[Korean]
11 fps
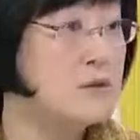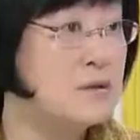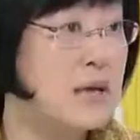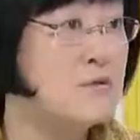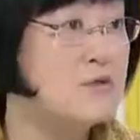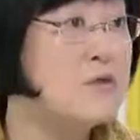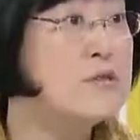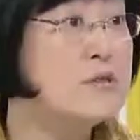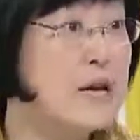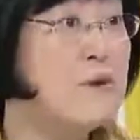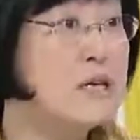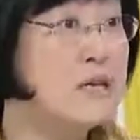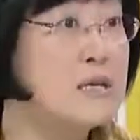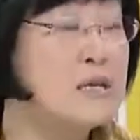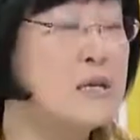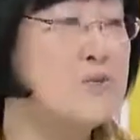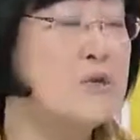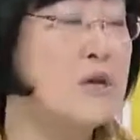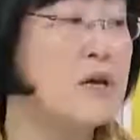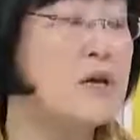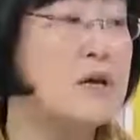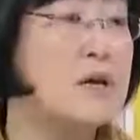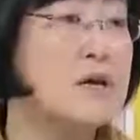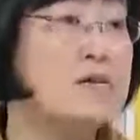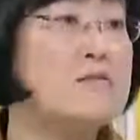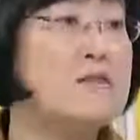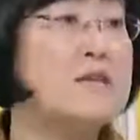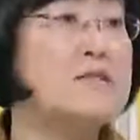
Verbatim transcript: 내고 있는 상황이기 때문에 그때